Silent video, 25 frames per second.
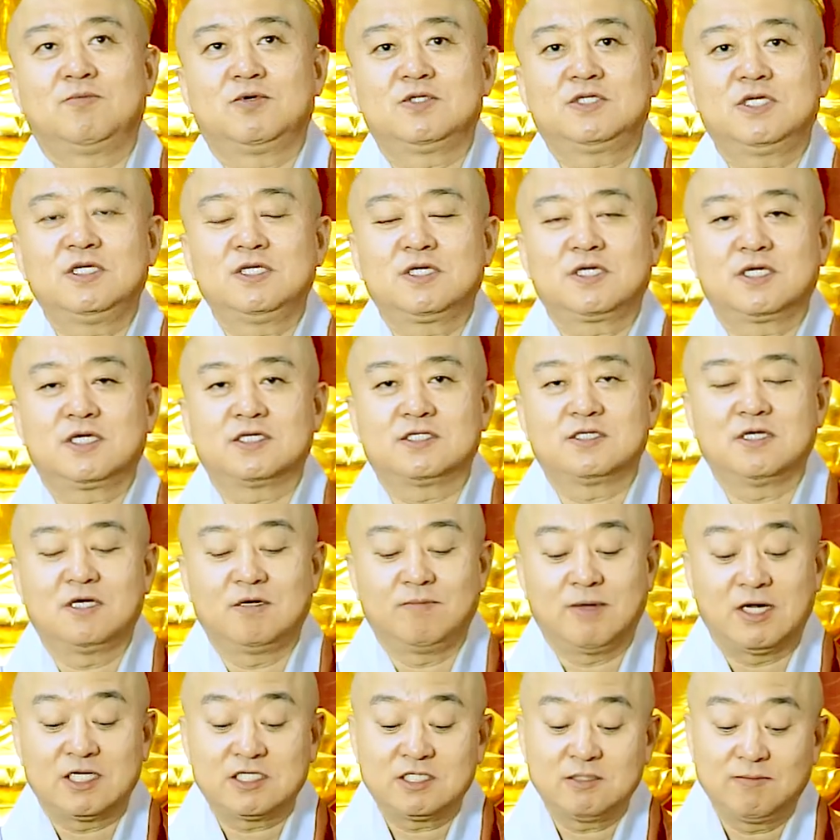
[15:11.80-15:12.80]

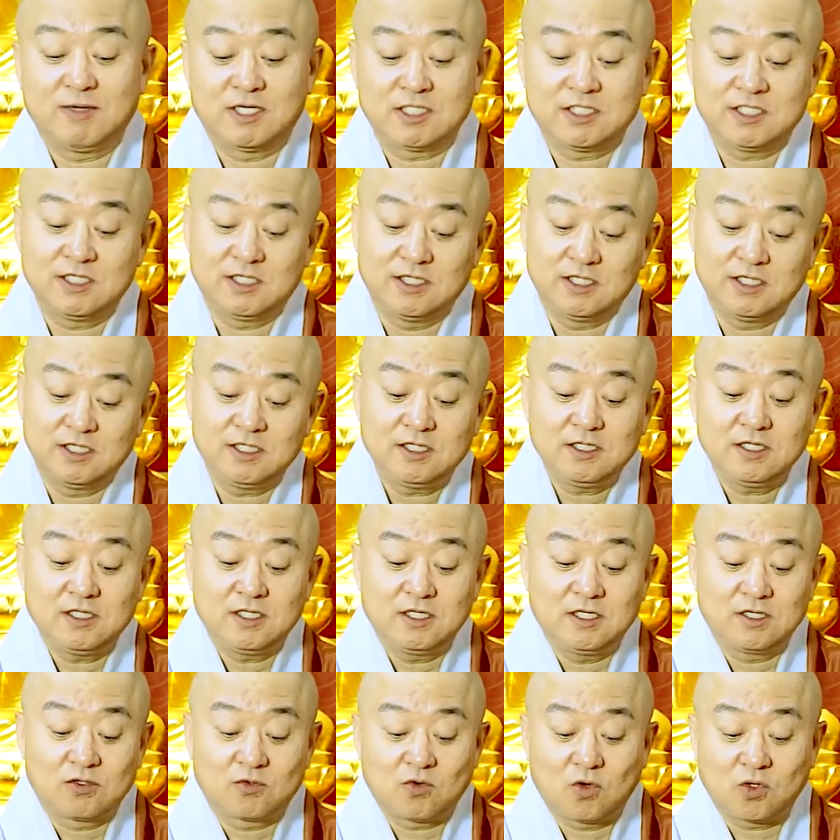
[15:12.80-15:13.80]
부처님께서 말씀하신
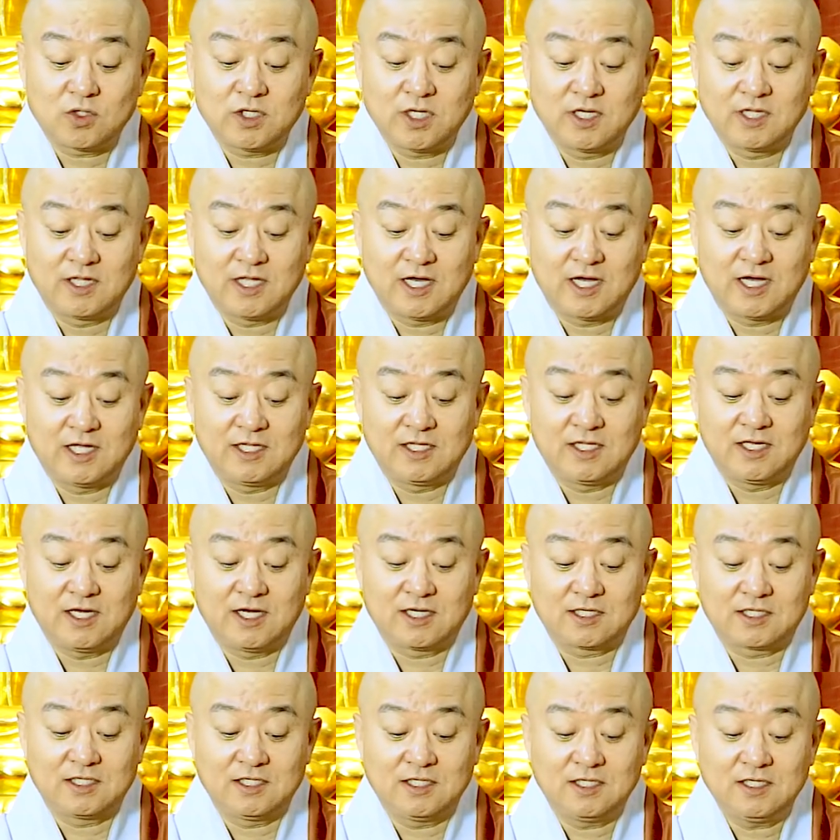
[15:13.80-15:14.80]
이 고기에 대한
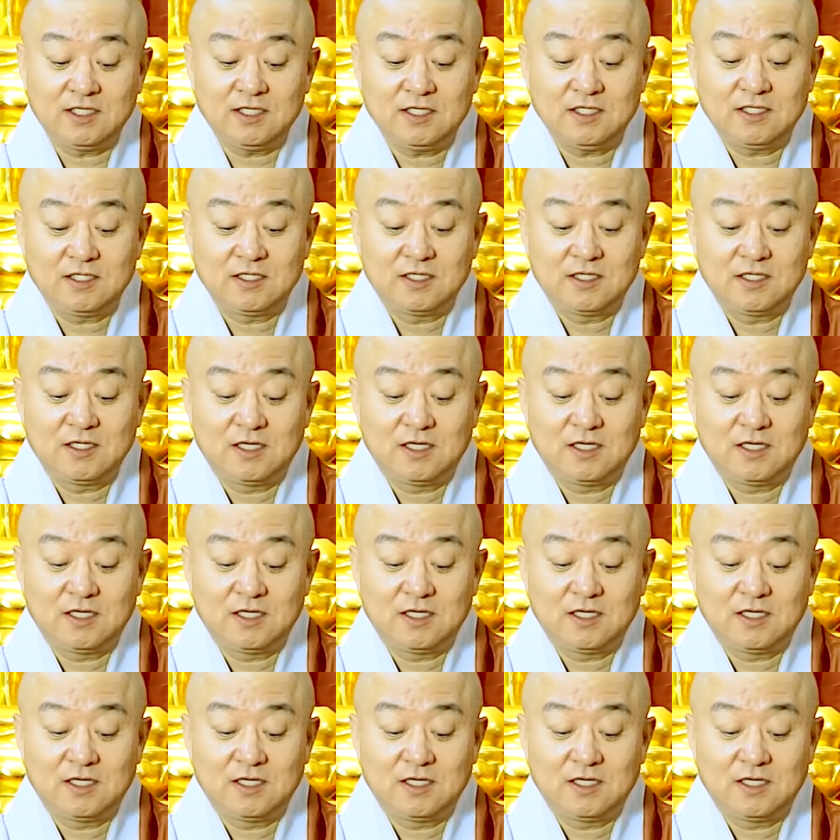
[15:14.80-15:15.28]
이야기,